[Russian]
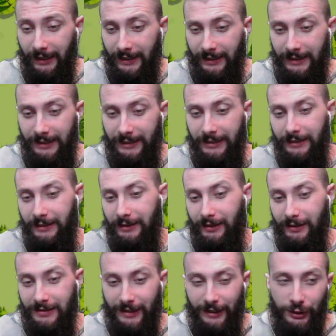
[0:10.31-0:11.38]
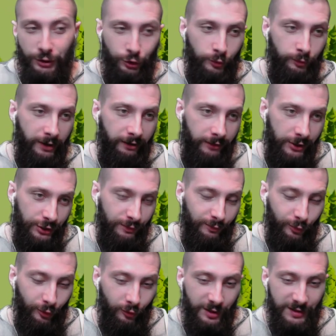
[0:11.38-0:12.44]
И расскажу по вашим
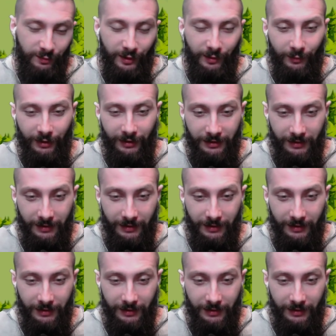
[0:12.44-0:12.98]
просьбам,